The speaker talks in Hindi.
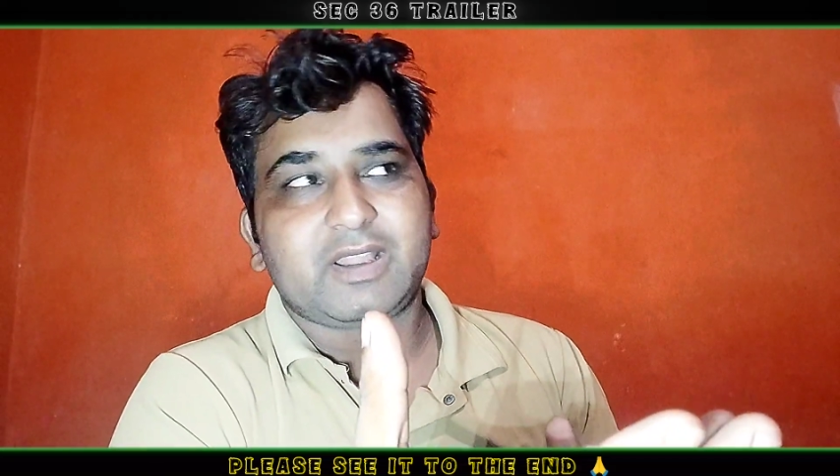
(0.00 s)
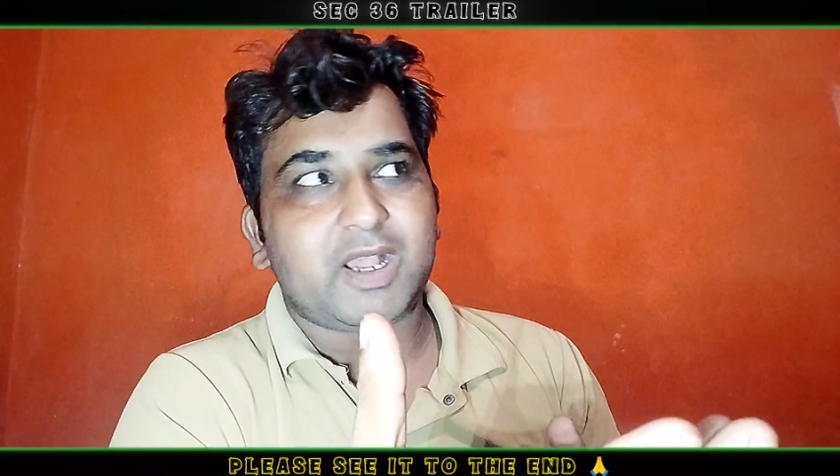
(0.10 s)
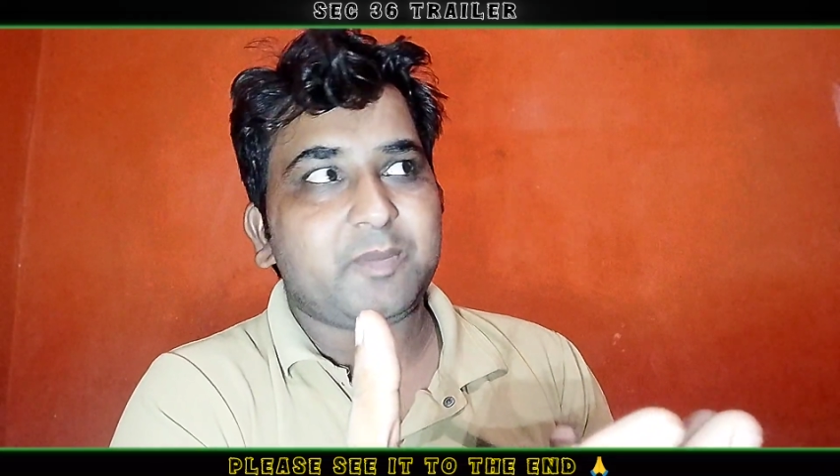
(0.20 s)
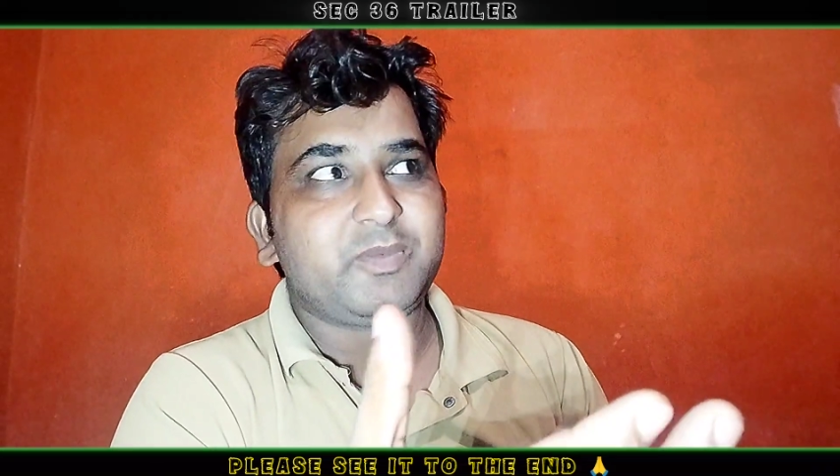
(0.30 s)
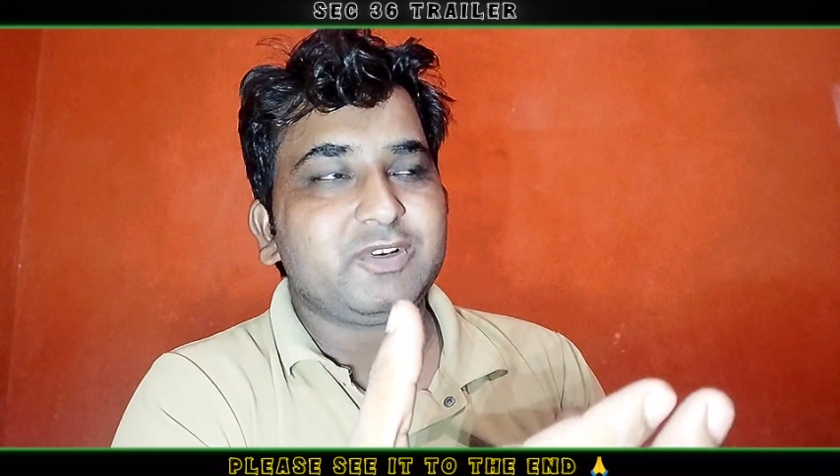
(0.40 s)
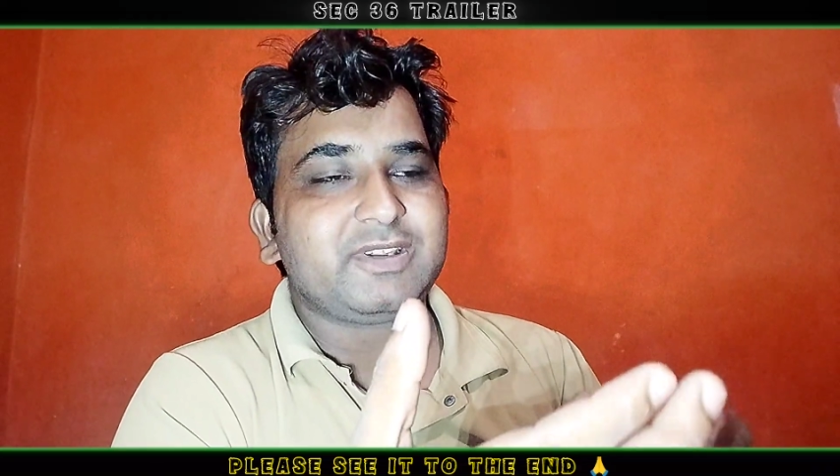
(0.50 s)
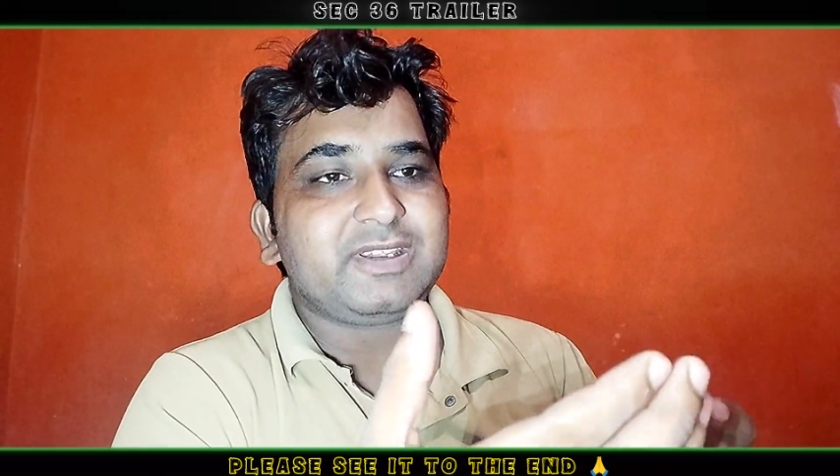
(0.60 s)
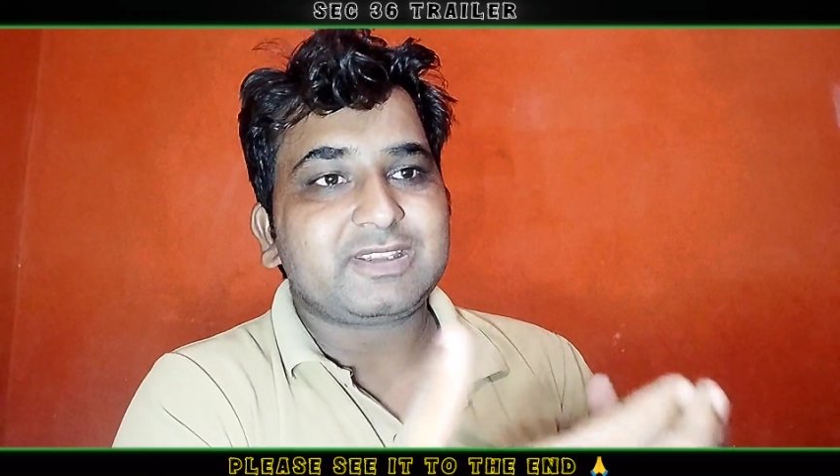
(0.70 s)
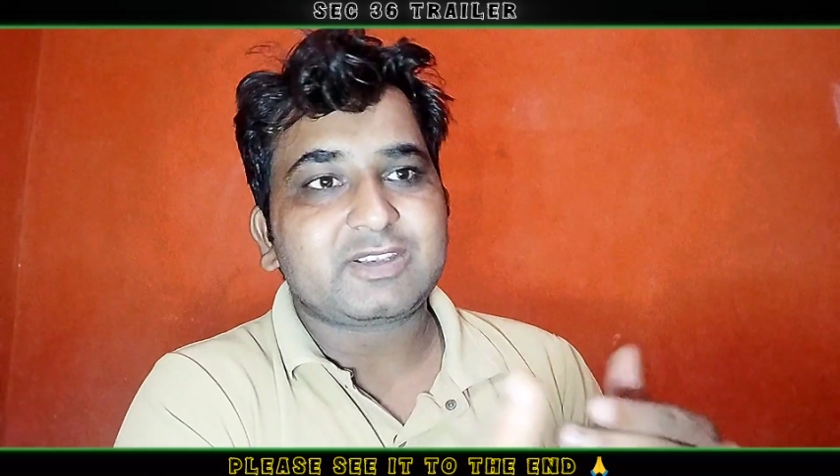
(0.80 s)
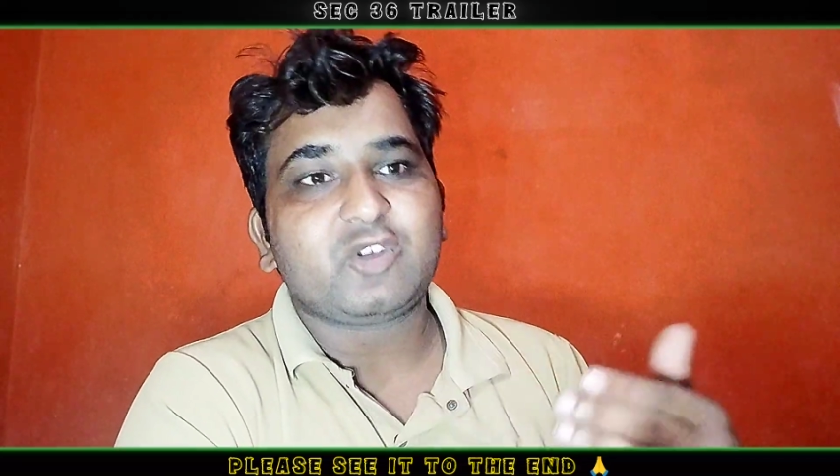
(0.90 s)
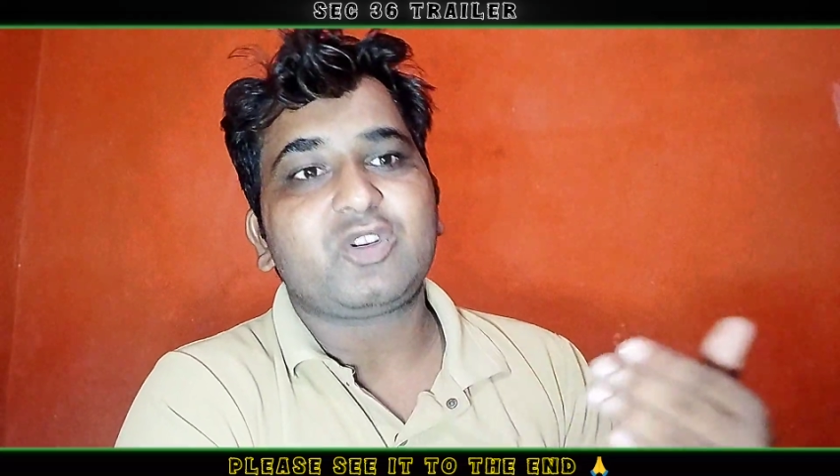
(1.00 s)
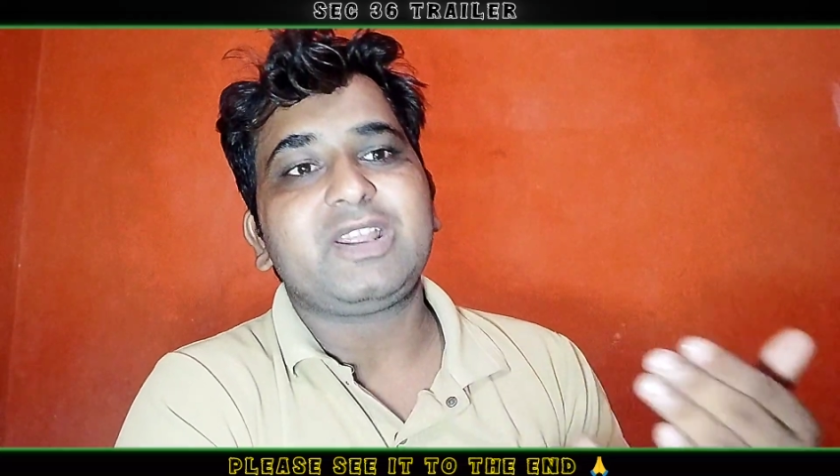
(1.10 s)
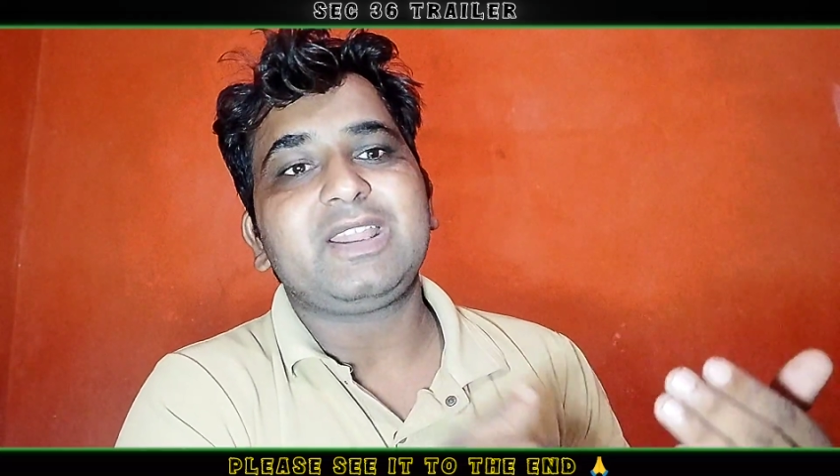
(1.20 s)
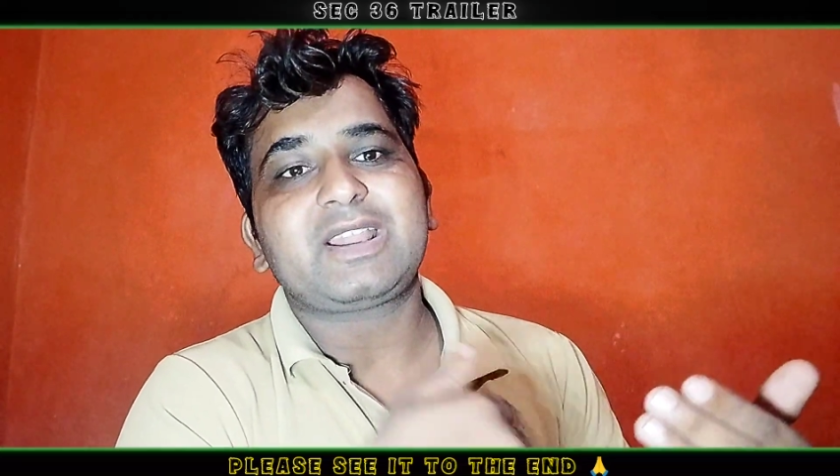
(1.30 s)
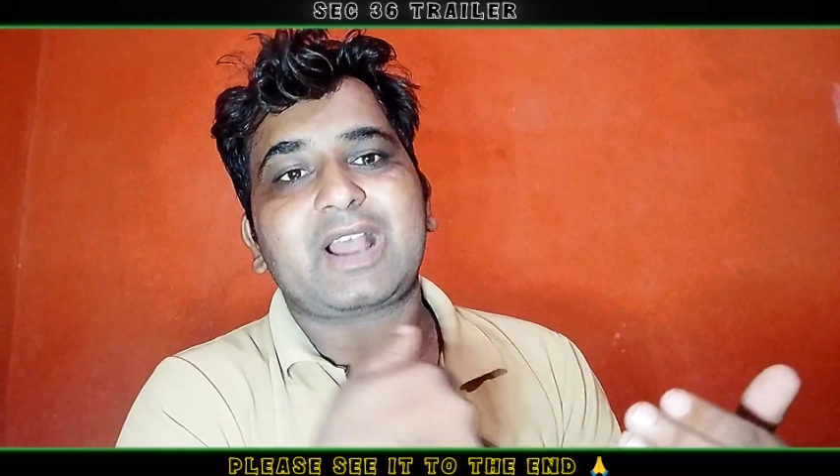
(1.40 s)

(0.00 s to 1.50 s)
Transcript: अब इन्होंने